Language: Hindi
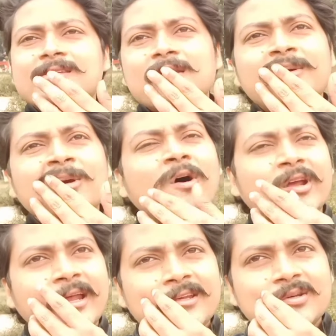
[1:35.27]
किसी भी
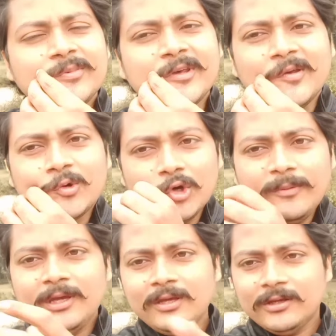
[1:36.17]
ऑर्गेनिज्म की
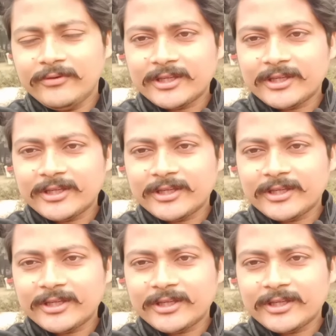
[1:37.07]
कोई भी